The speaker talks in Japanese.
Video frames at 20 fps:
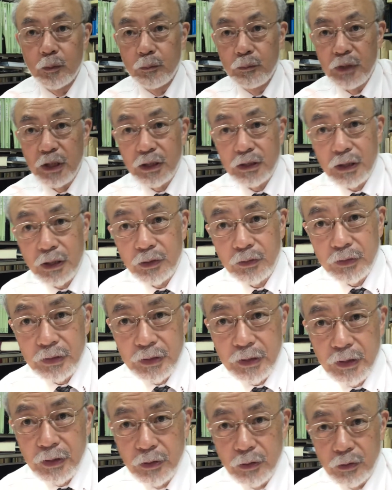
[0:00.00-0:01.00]
皆さんご
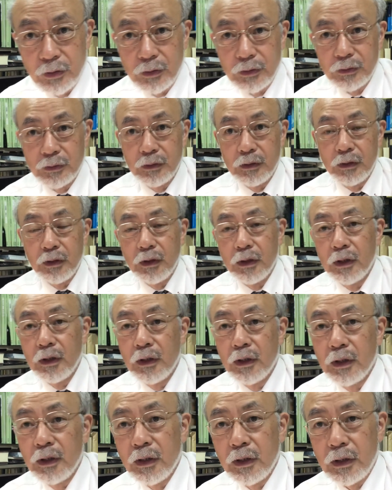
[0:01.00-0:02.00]
きげんよ
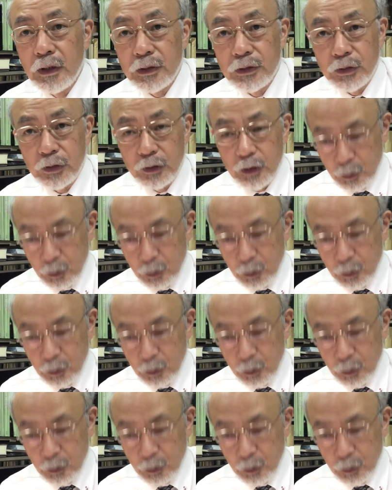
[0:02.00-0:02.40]
う、えー、それで